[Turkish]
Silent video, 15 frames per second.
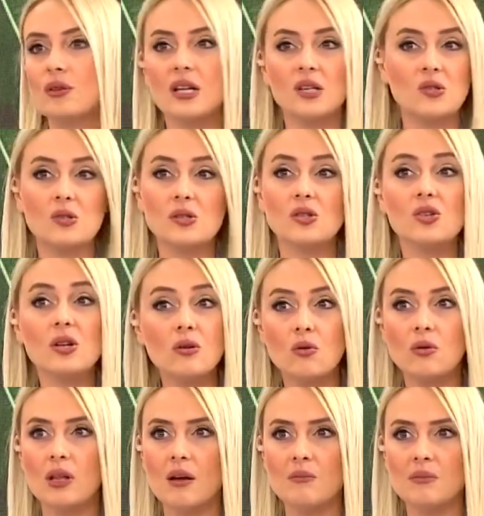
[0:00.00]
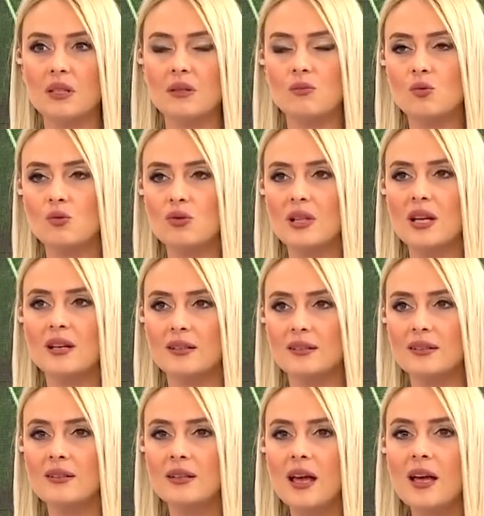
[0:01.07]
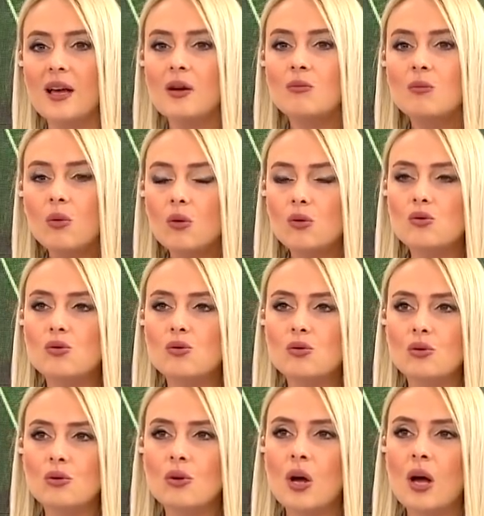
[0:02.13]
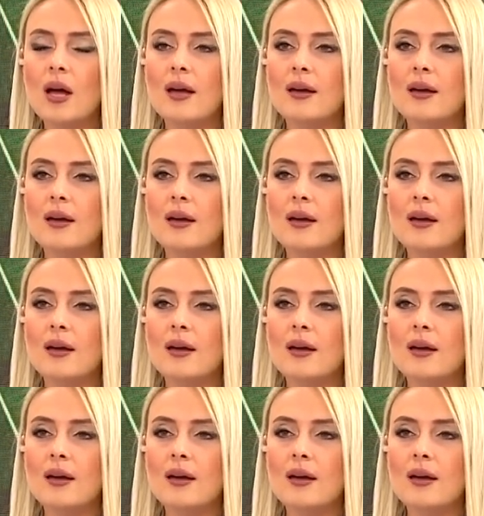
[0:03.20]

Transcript: kaçıracak olan bir Mustera'nın boşluğu